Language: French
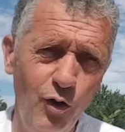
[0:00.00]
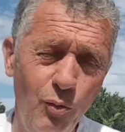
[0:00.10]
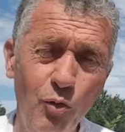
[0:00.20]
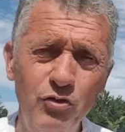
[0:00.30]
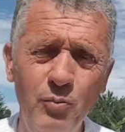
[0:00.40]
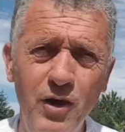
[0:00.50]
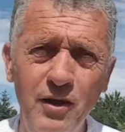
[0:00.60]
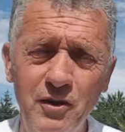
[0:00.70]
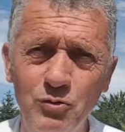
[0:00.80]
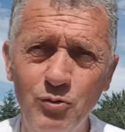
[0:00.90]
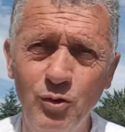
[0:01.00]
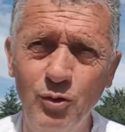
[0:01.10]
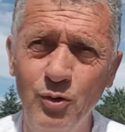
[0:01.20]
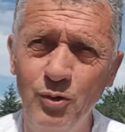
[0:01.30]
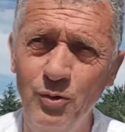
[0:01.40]
Alors bon, c'est pas la nature
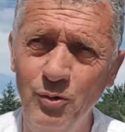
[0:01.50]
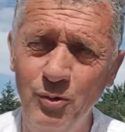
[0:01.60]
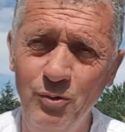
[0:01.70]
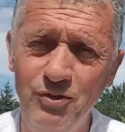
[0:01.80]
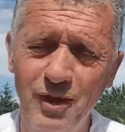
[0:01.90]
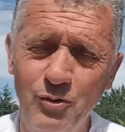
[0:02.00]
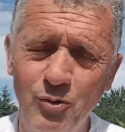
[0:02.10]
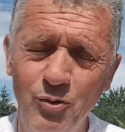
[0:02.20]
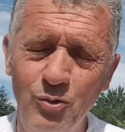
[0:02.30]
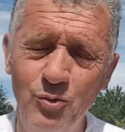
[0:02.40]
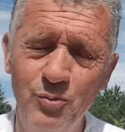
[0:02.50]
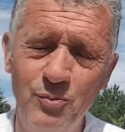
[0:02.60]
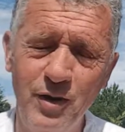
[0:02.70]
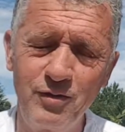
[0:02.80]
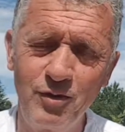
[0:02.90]
euh, telle qu'on le
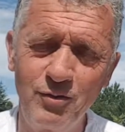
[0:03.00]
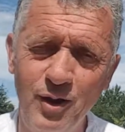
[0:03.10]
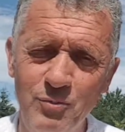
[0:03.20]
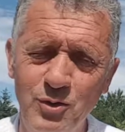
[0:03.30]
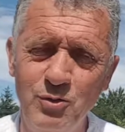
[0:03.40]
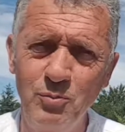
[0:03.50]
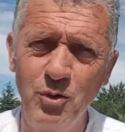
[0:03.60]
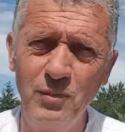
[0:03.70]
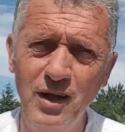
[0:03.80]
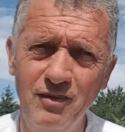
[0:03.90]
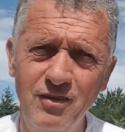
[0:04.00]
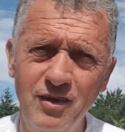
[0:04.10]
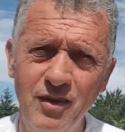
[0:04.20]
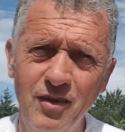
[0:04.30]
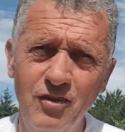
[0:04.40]
présente habituellement, mais là, c'est